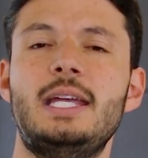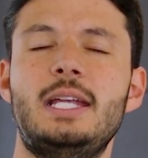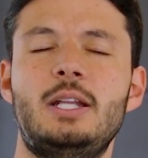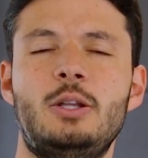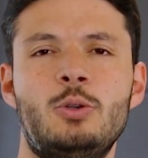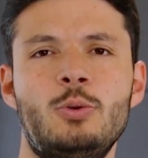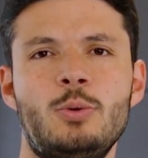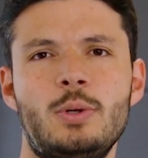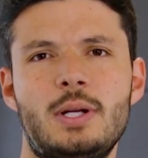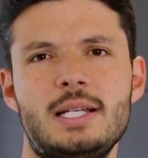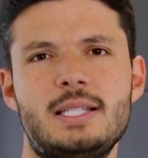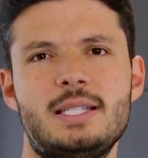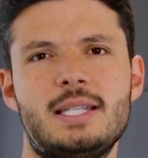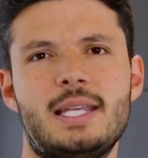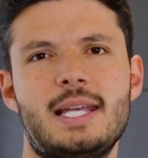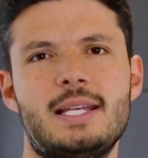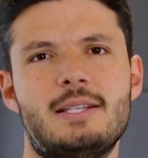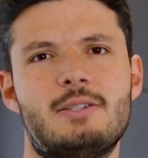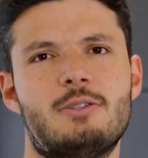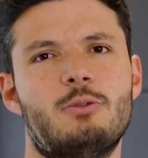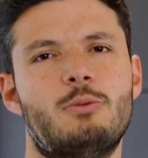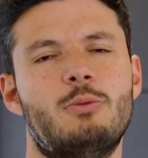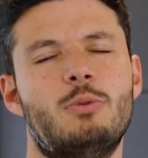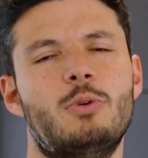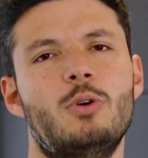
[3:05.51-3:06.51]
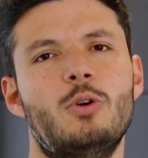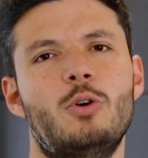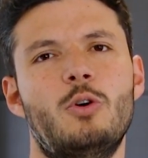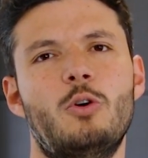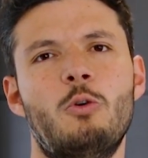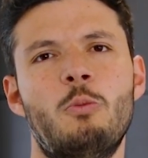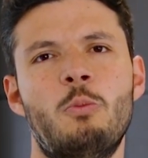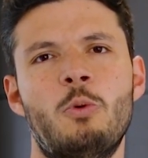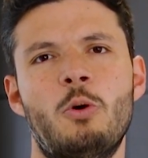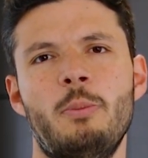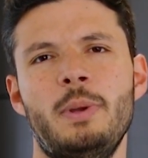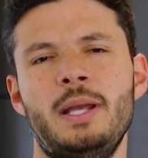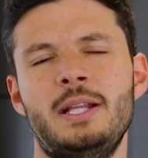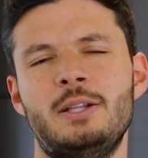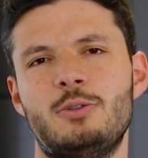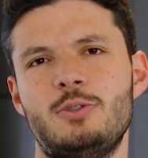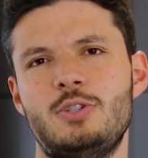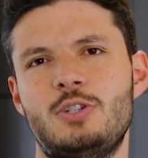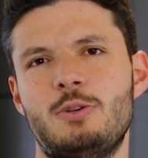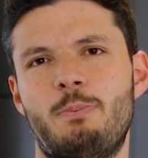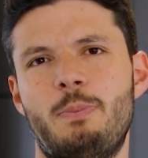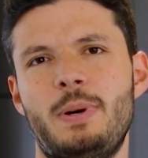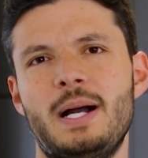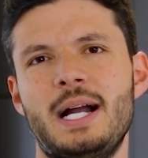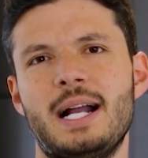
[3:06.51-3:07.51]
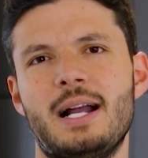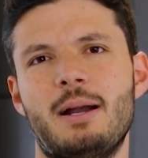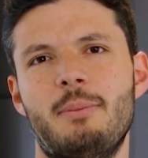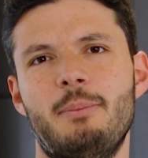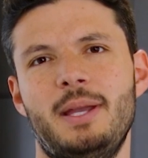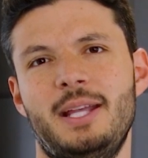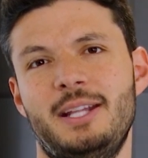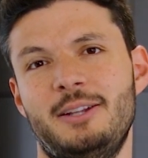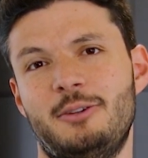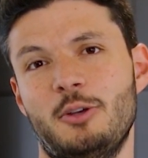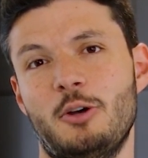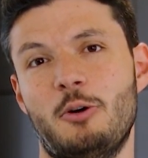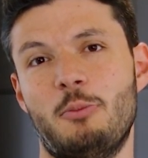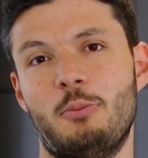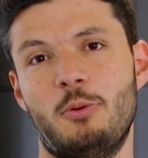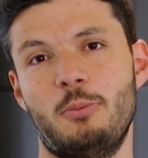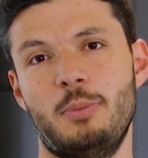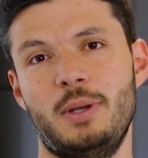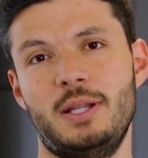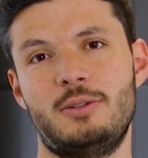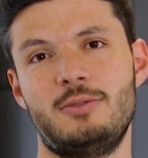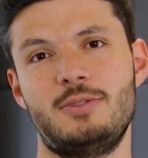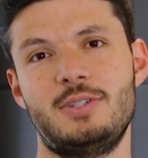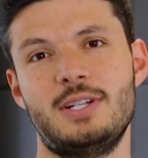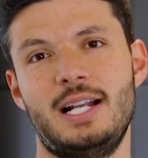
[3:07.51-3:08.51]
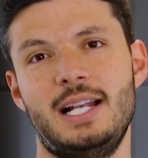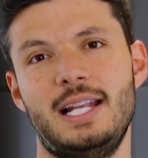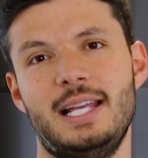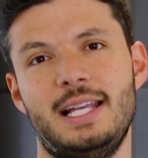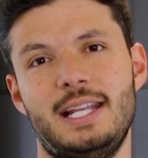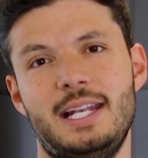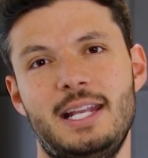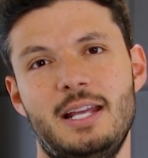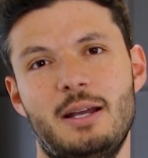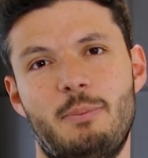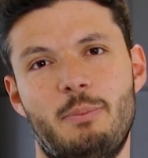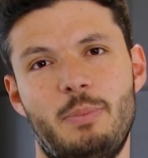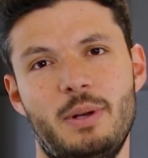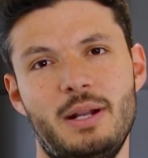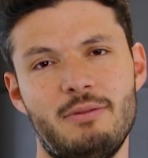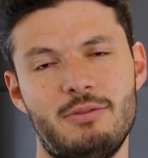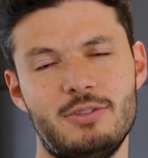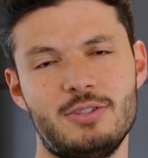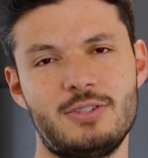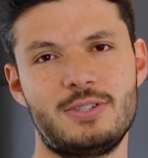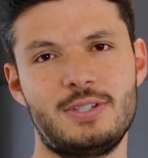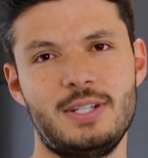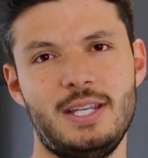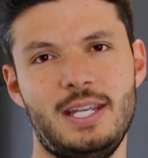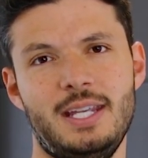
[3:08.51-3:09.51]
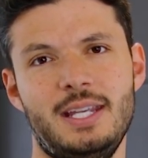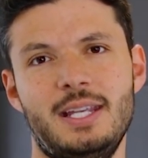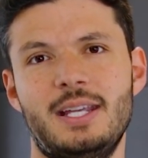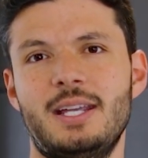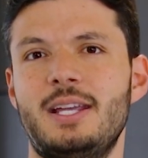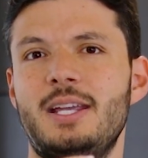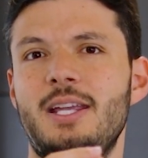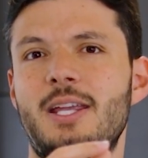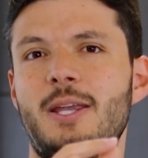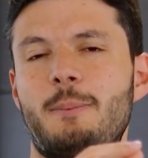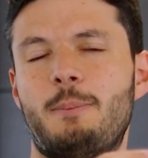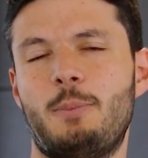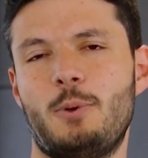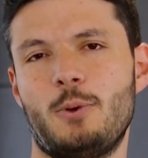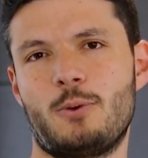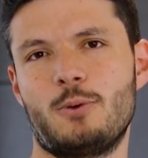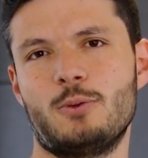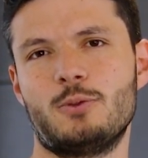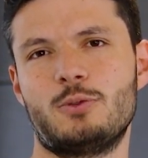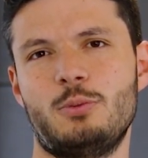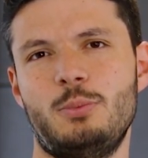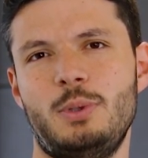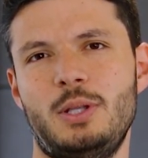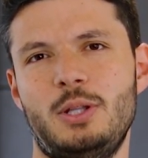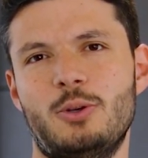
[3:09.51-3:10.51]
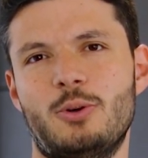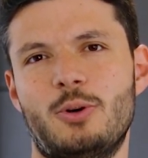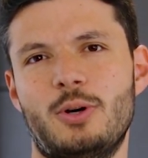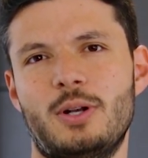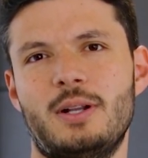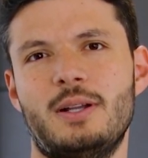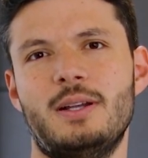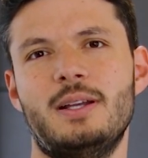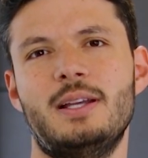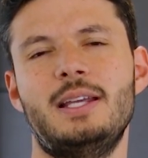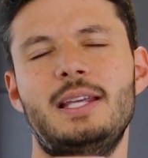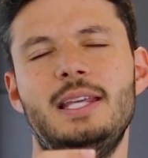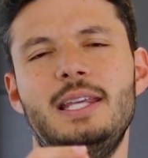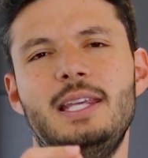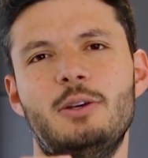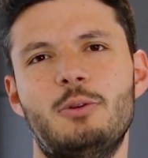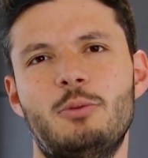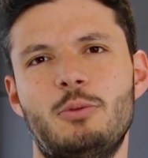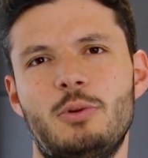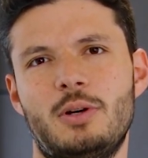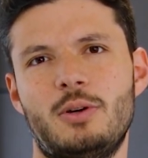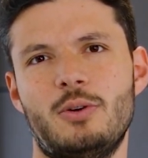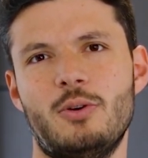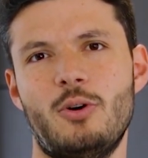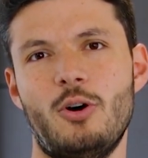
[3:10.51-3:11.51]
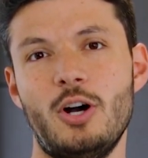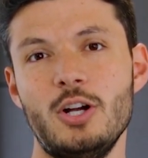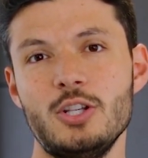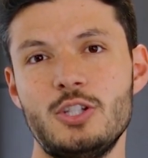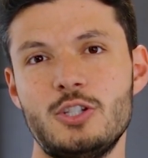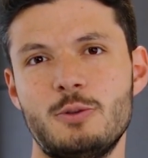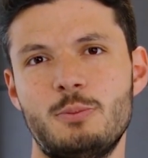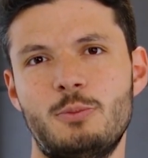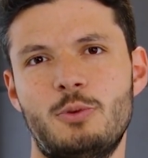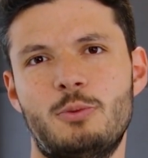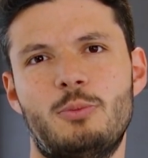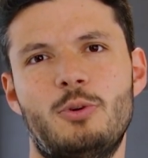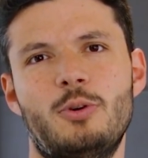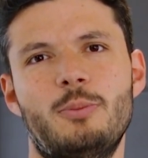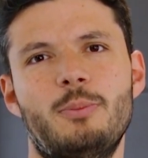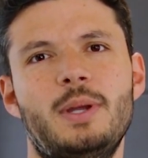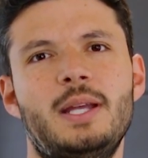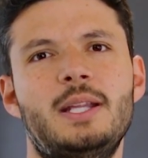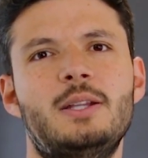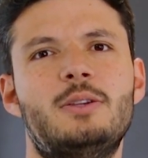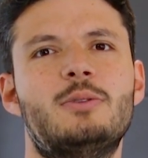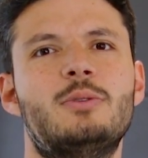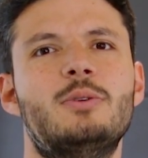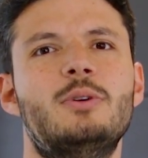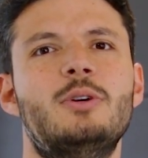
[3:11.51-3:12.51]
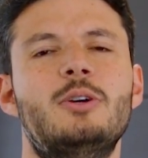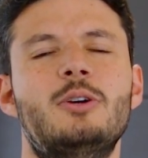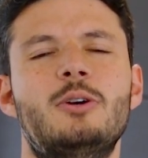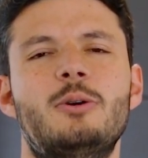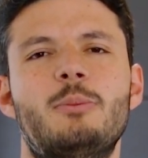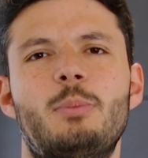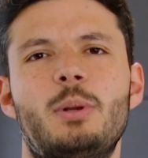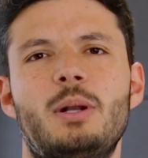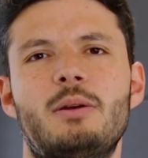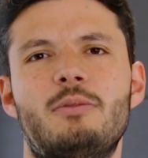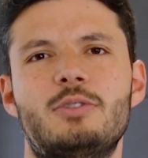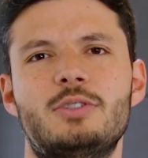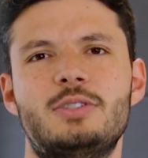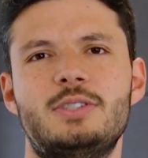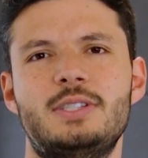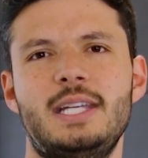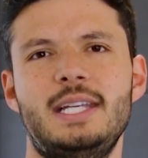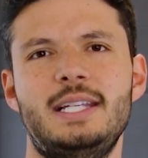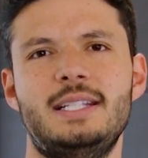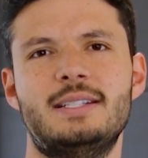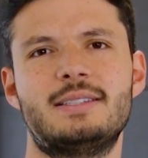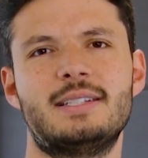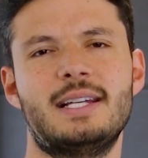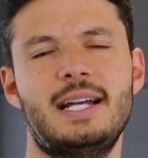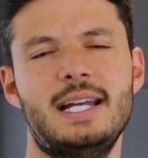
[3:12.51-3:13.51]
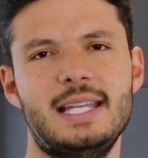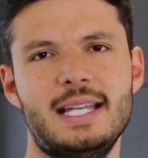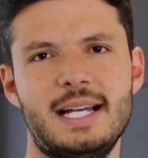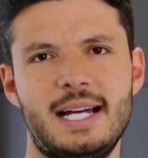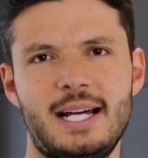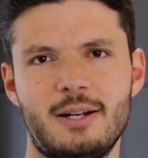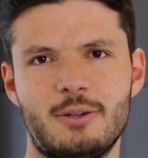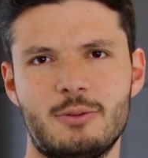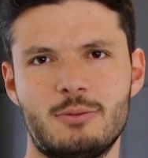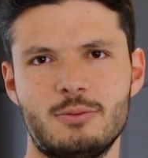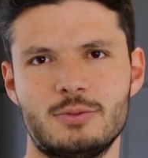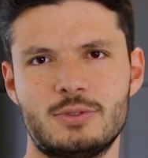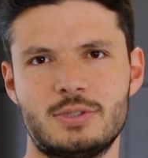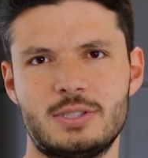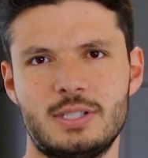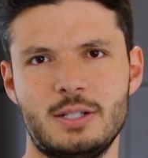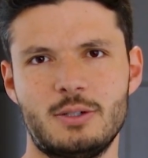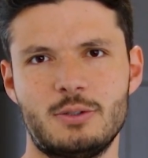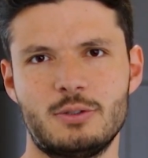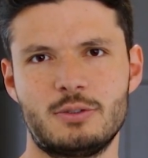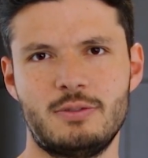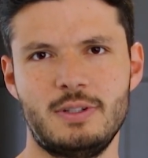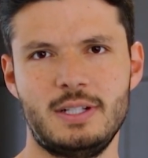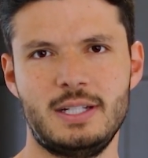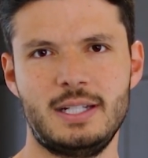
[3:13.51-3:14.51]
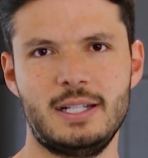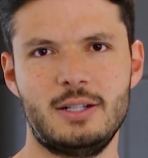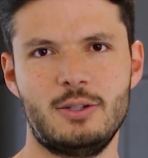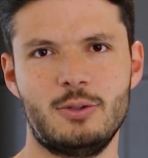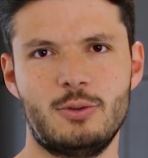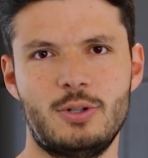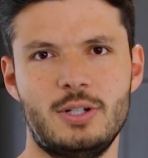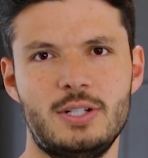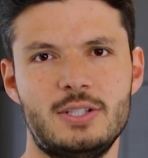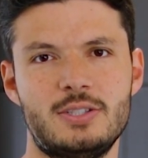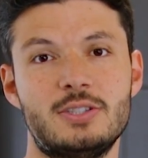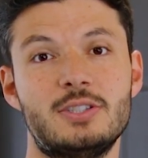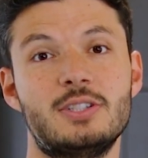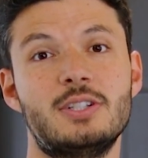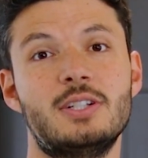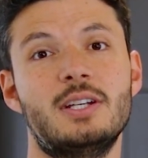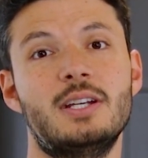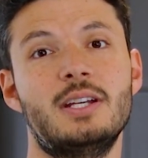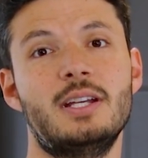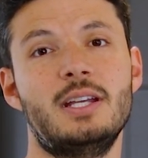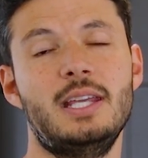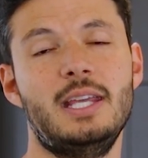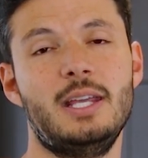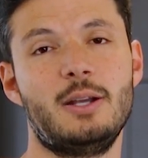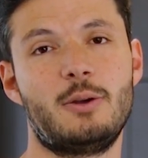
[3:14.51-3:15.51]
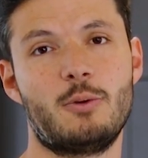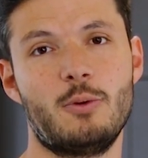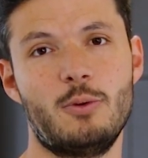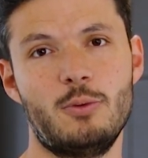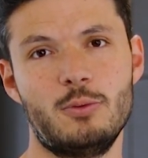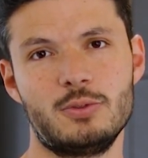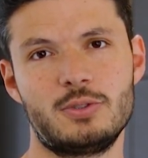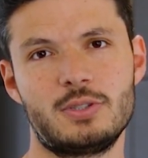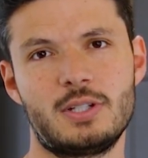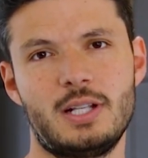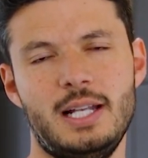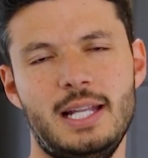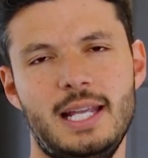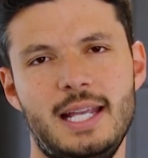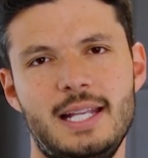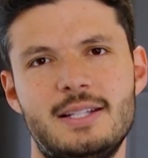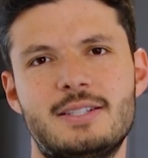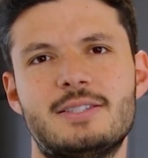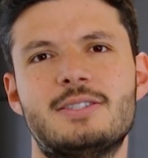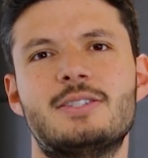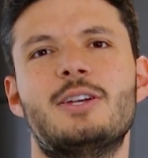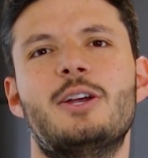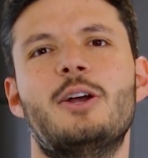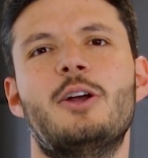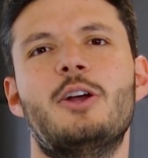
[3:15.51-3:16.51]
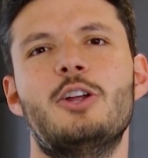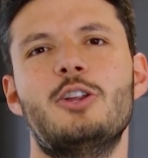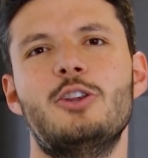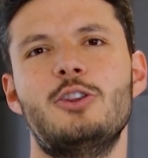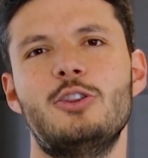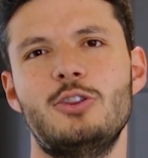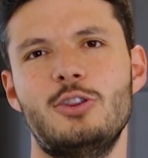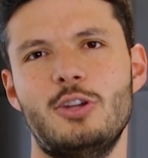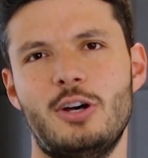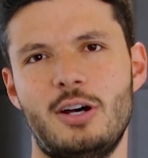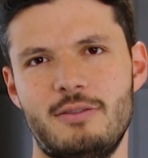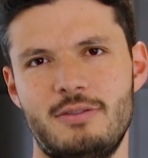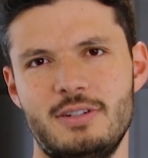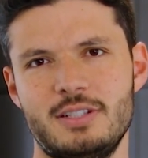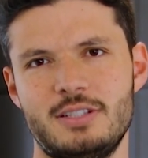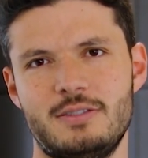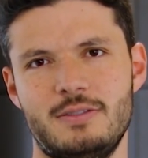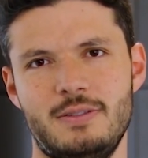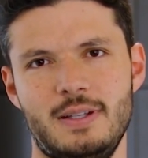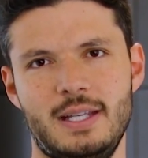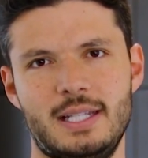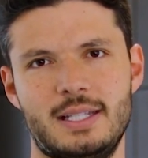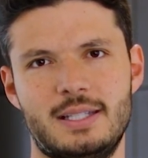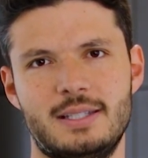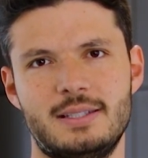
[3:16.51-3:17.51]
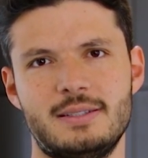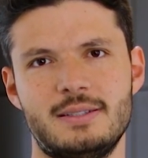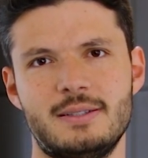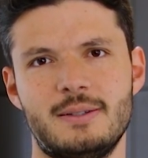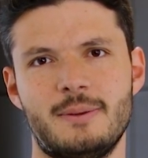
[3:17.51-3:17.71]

E nunca esqueçam, o momento de pagamento é um momento de alegria para você e para o consumidor. E um ótimo momento para você ensaiar com seus vendedores e com os clientes novas vendas.